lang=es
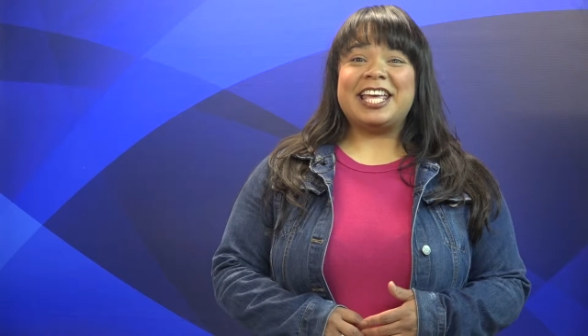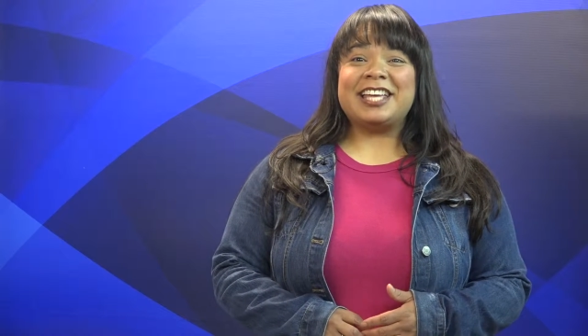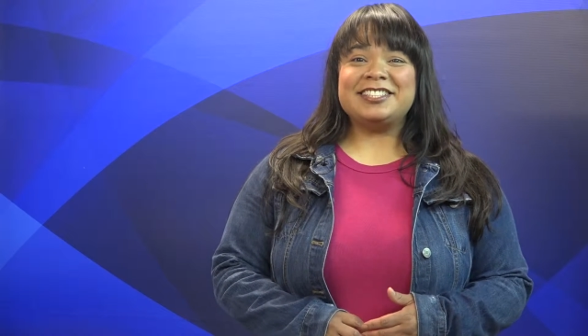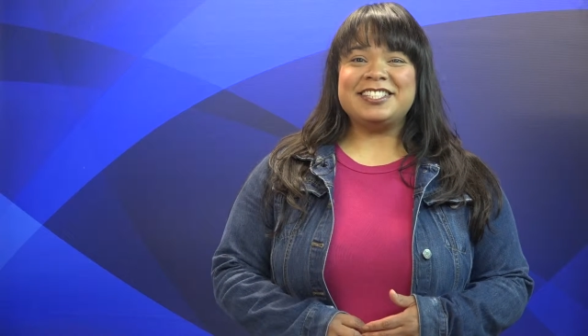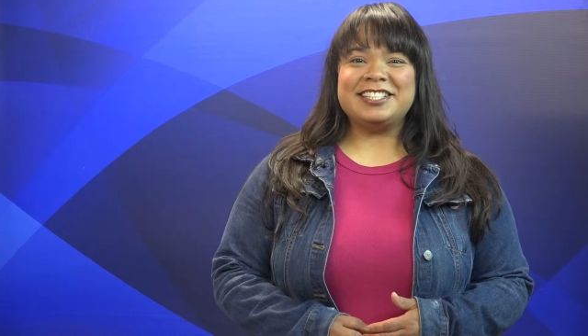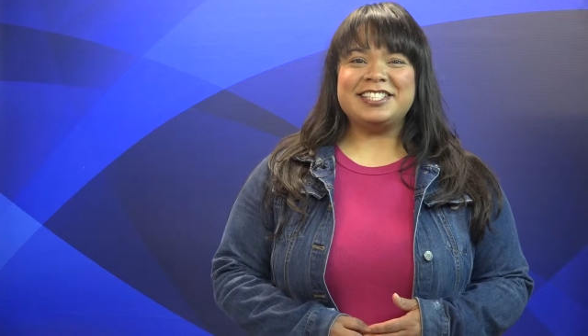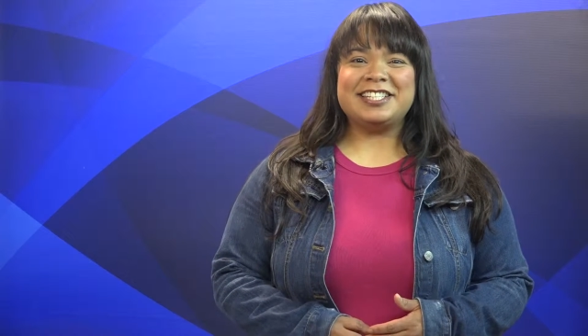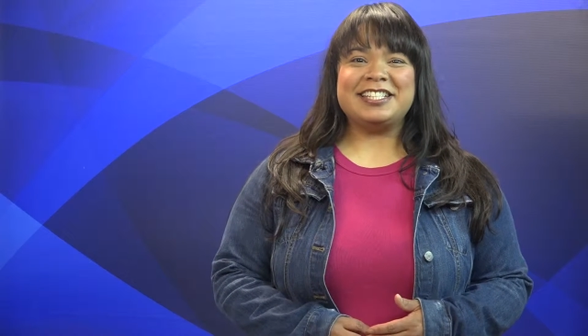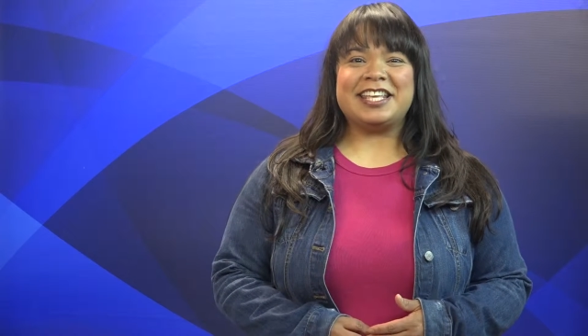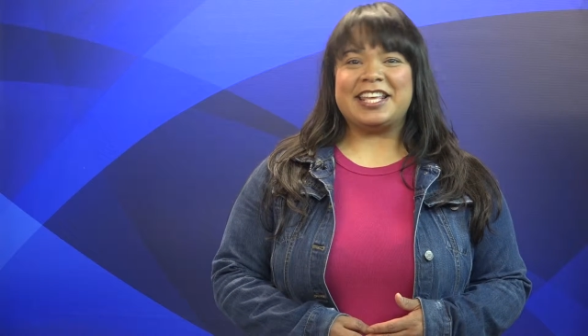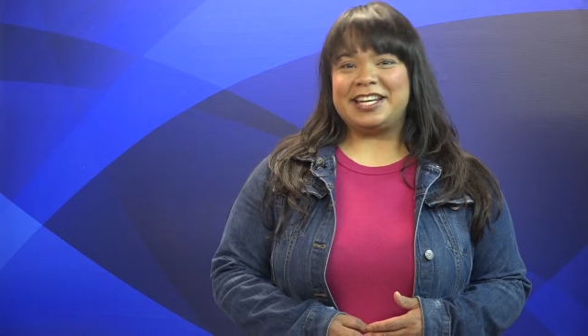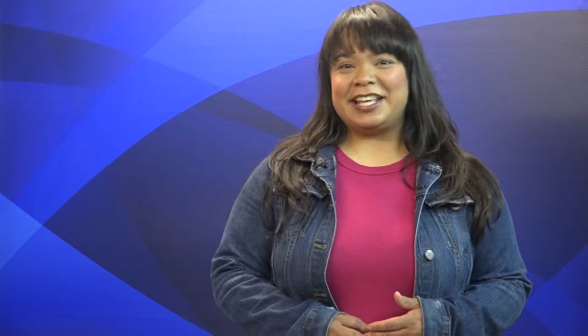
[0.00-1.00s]

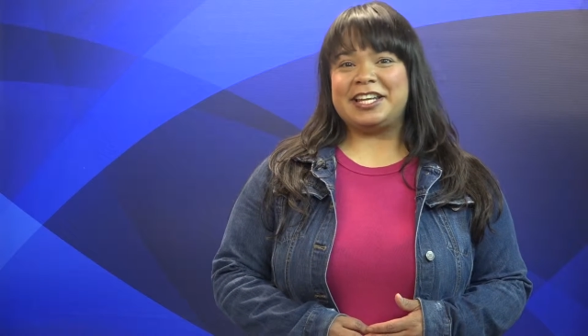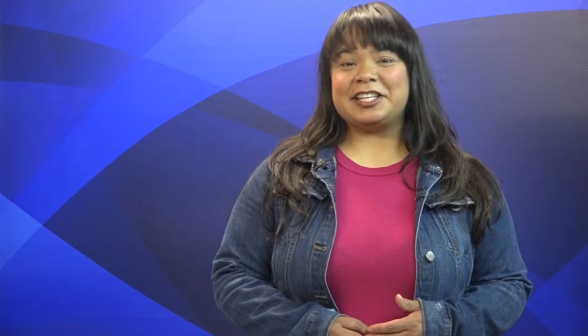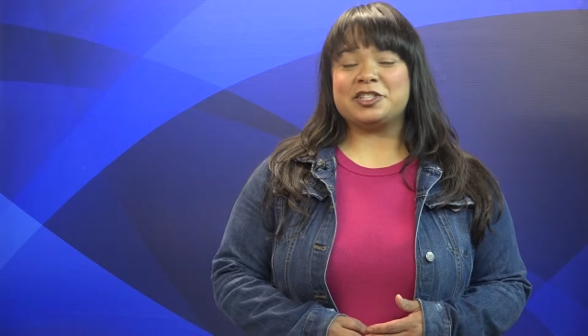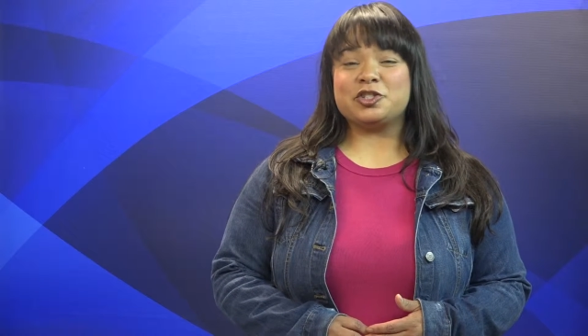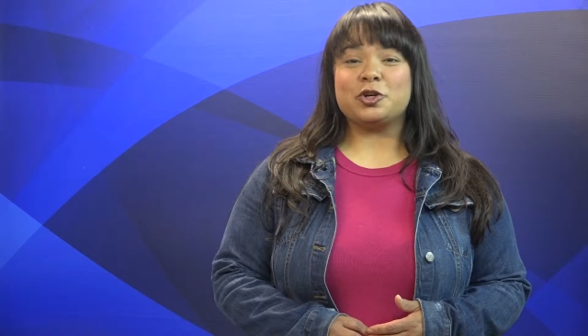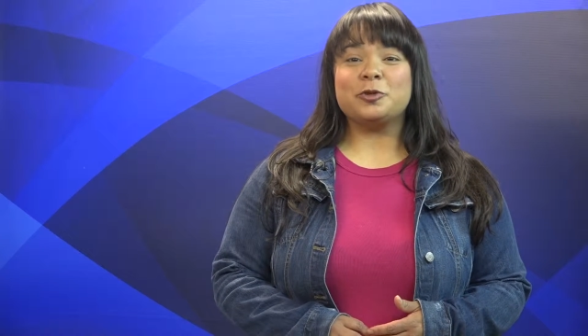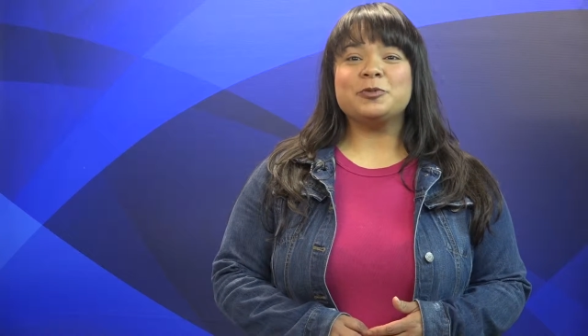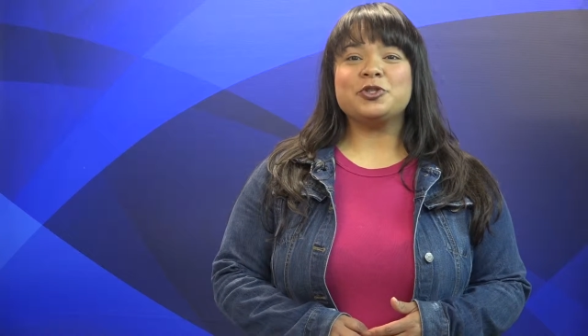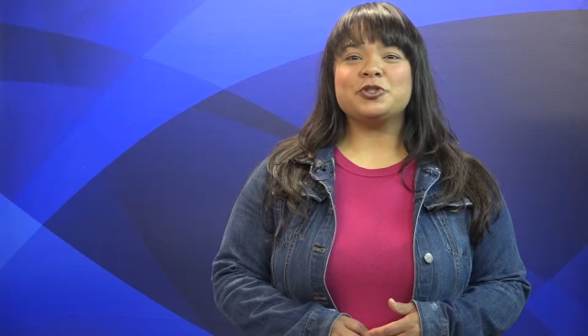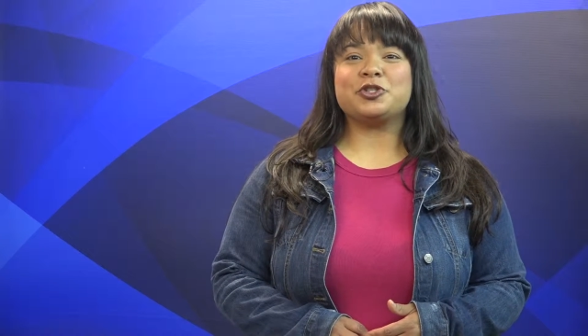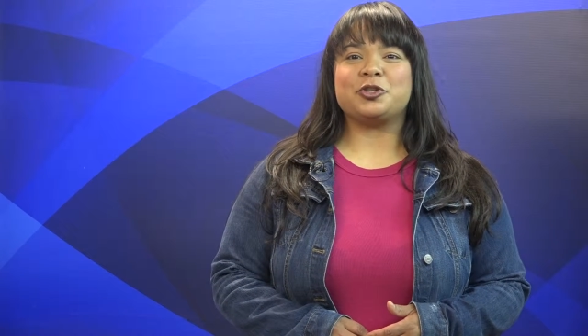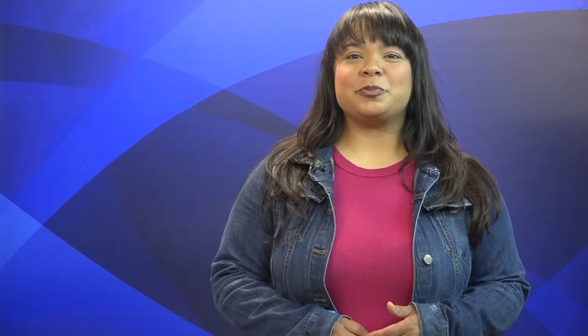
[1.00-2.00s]
Kensington Kinetic
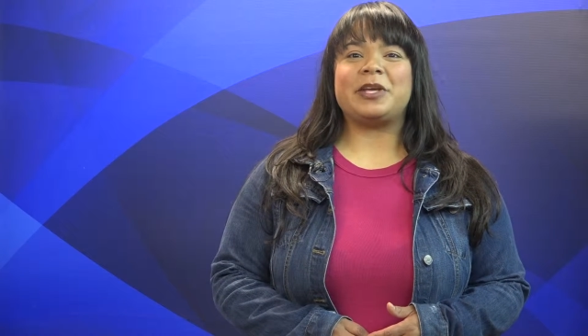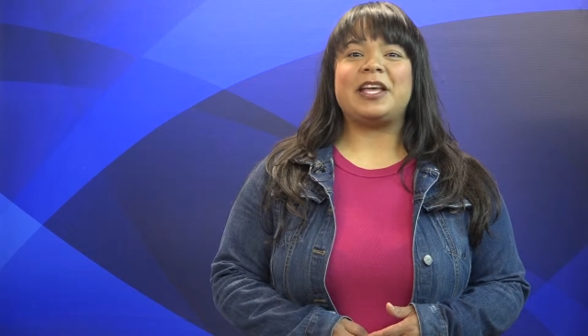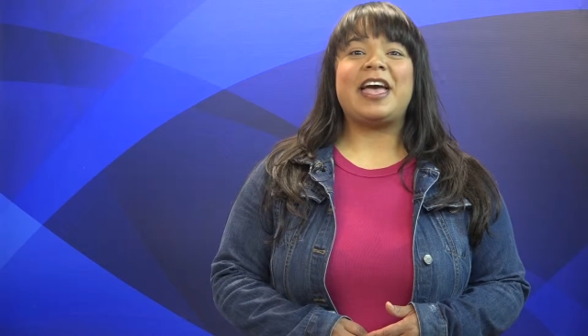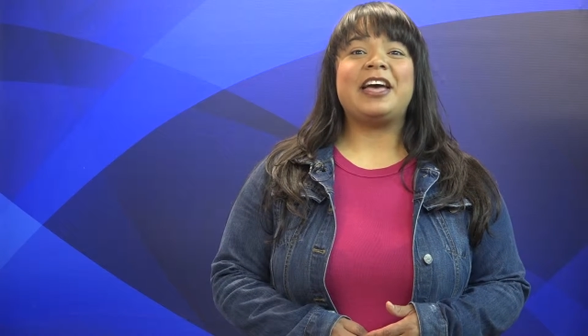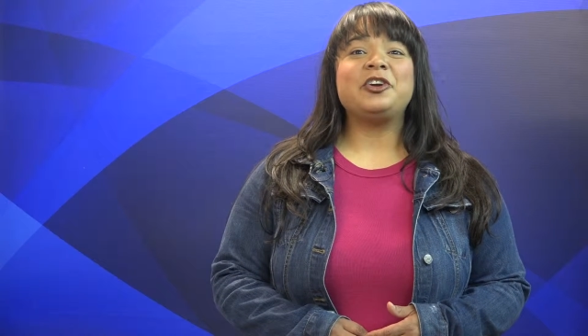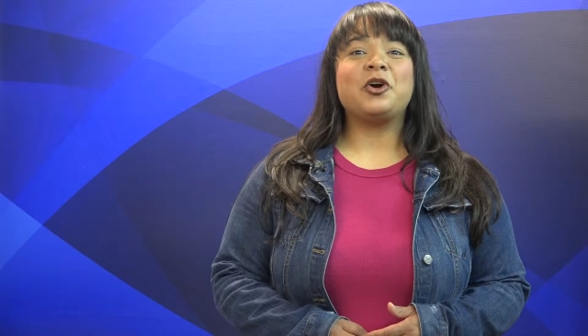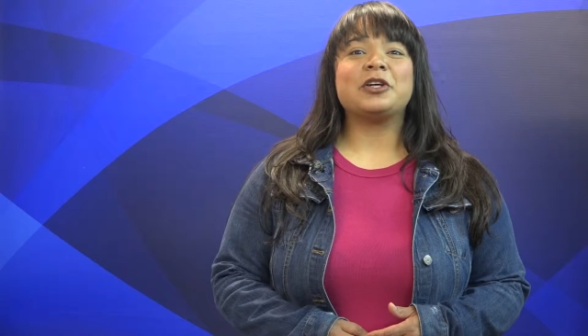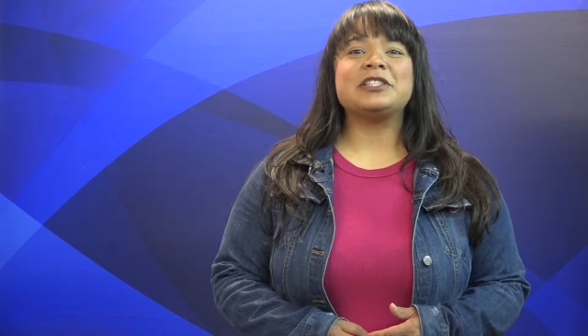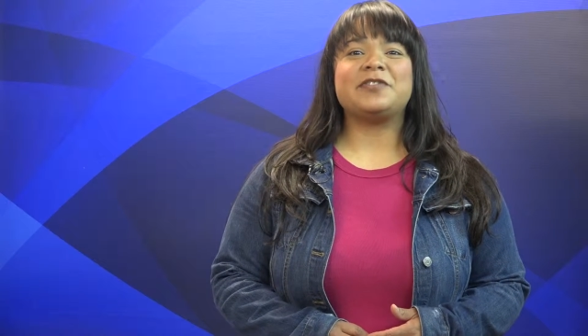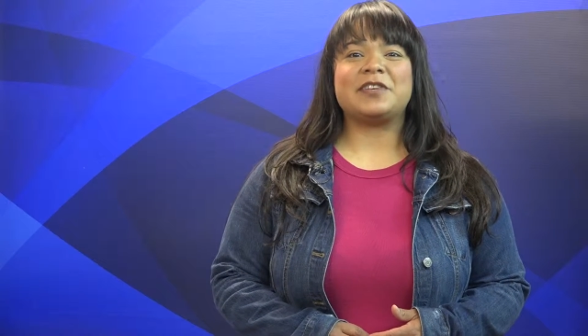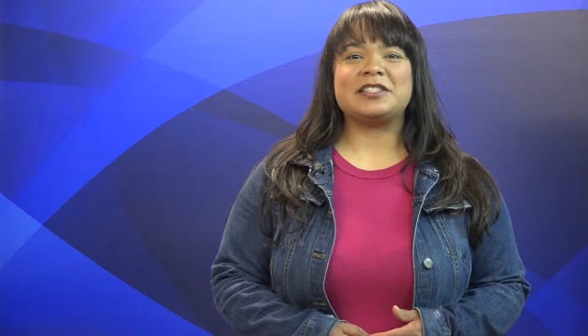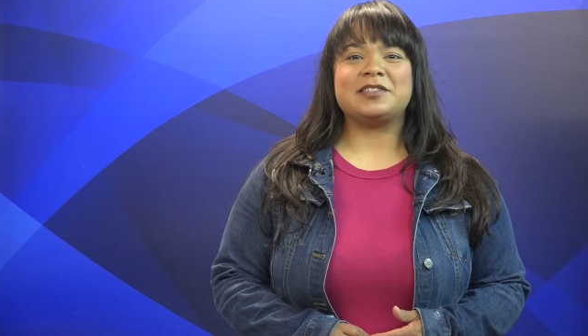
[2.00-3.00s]
Sculpture Derby and
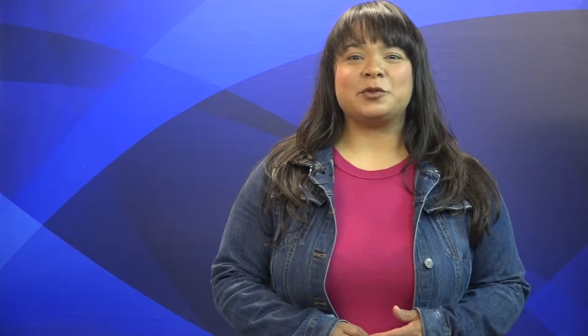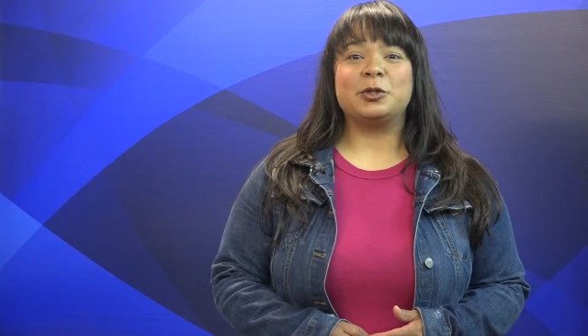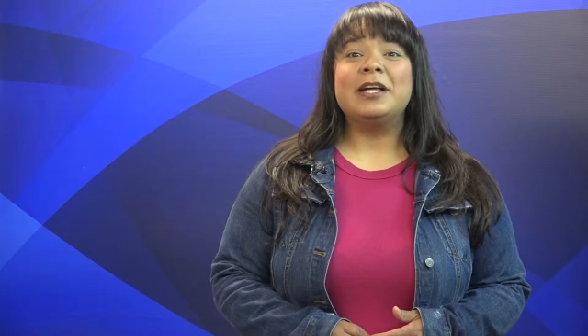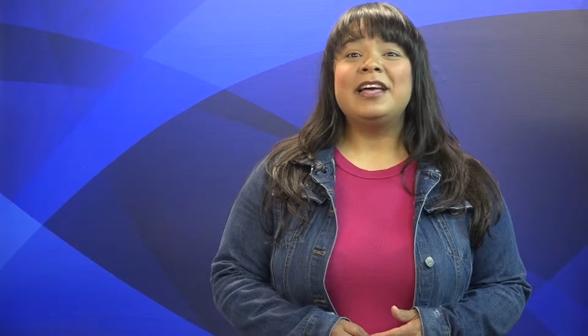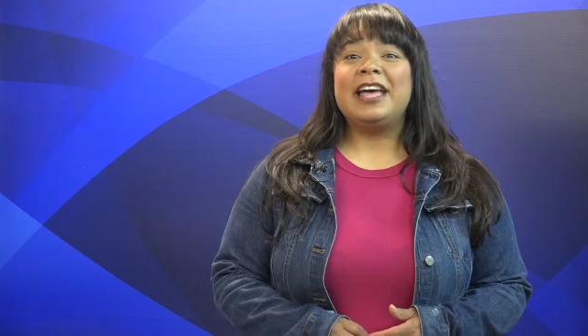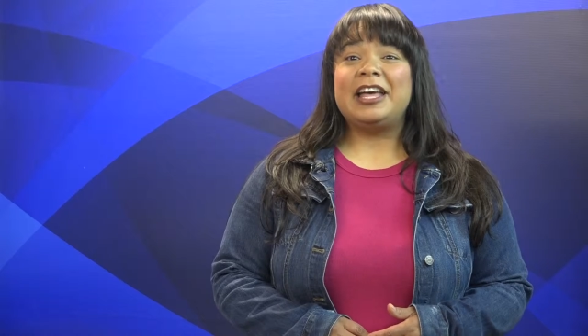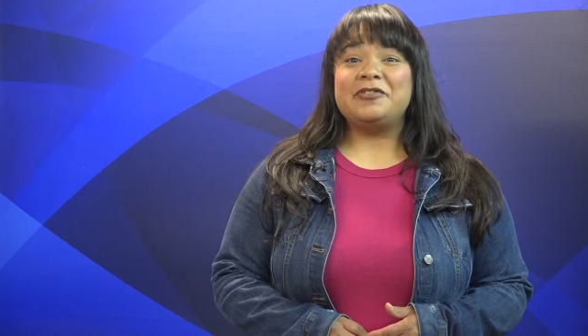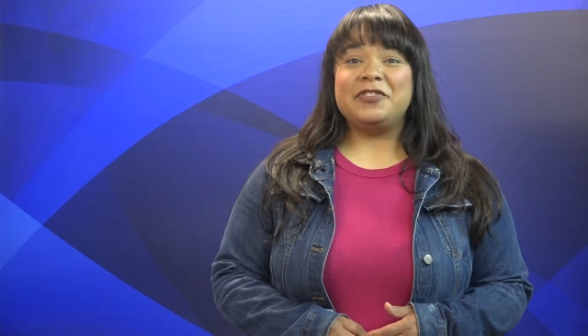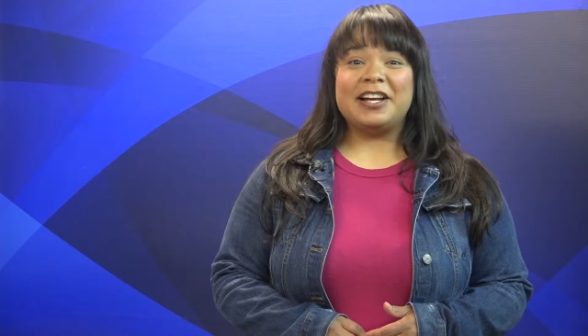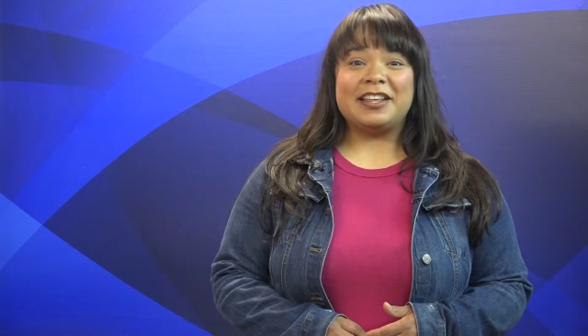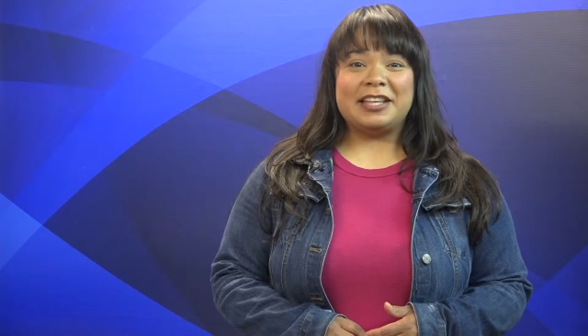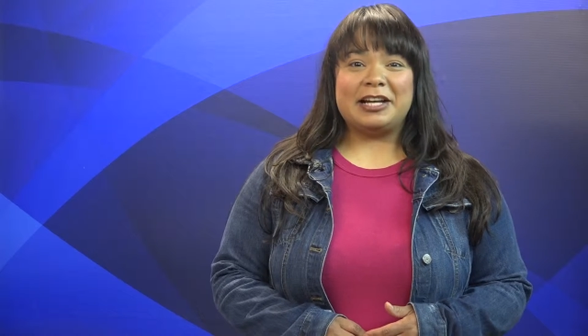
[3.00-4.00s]
Arts Festival en
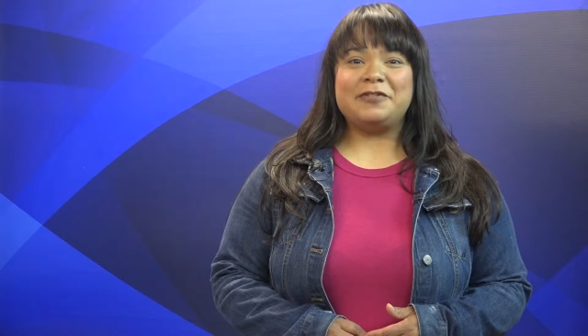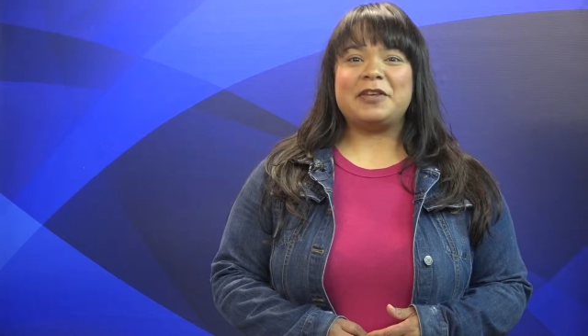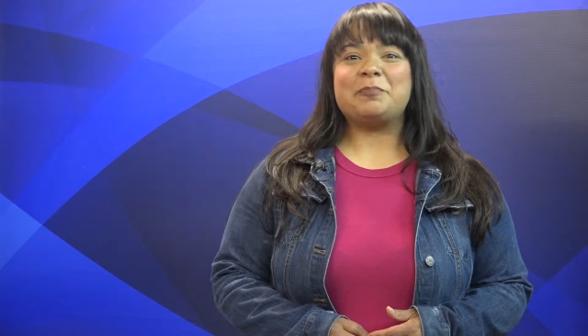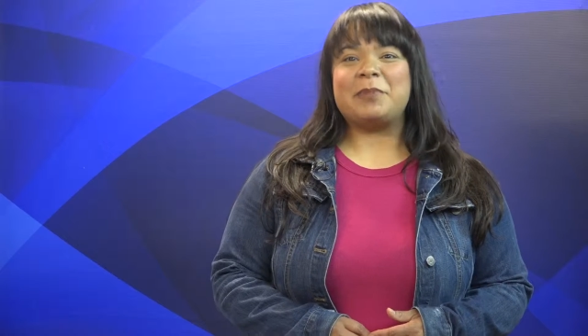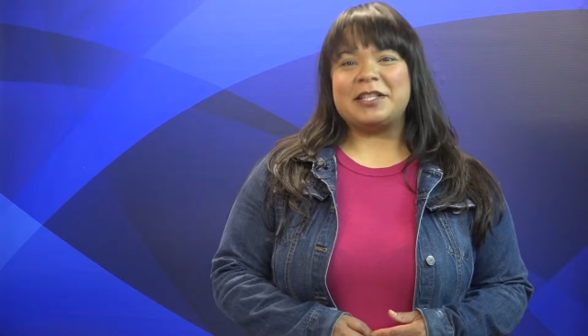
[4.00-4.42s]
Filadelfia,